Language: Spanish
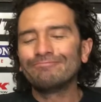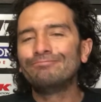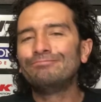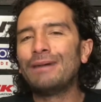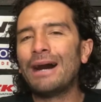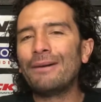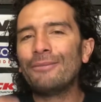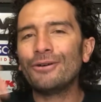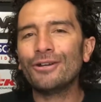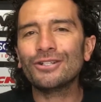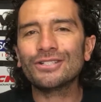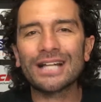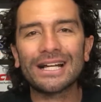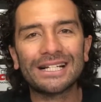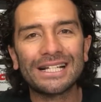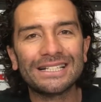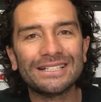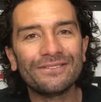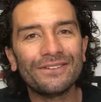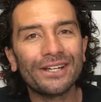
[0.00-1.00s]
Vámonos a
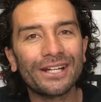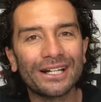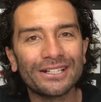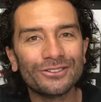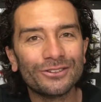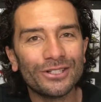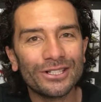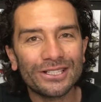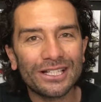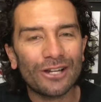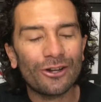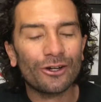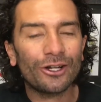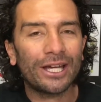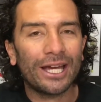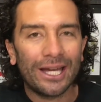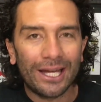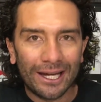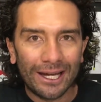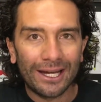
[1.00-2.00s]
clasificaciones de lo
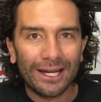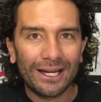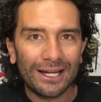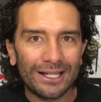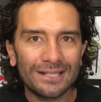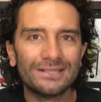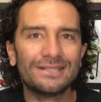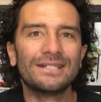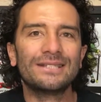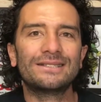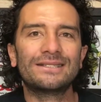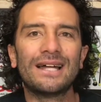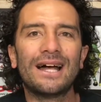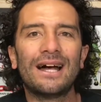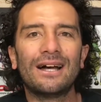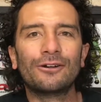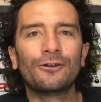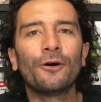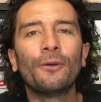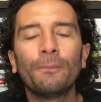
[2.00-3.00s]
que es
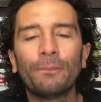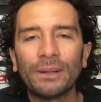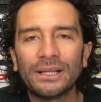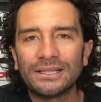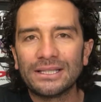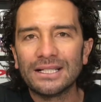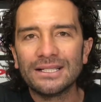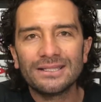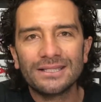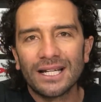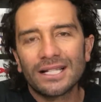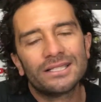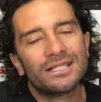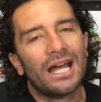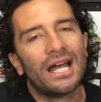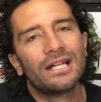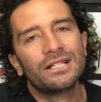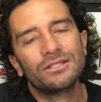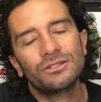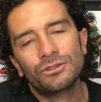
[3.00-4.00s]
esta competencia
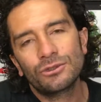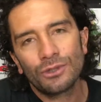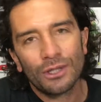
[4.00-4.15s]
ya en su